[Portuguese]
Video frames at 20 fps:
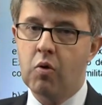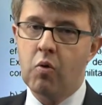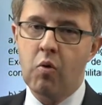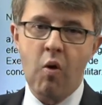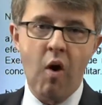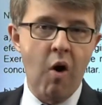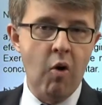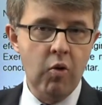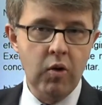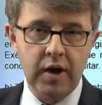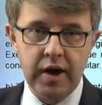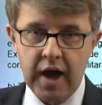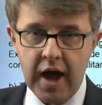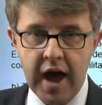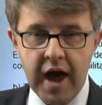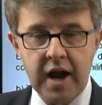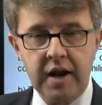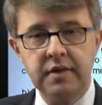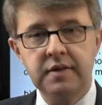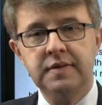
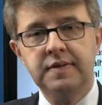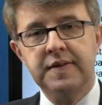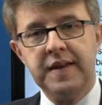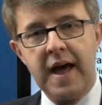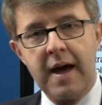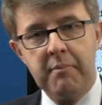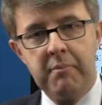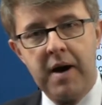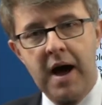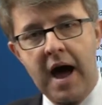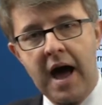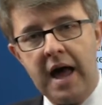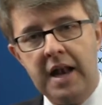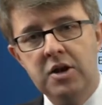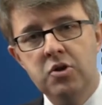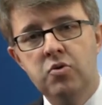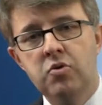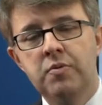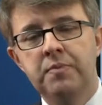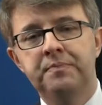qualquer
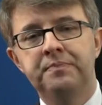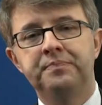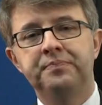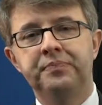trabalho,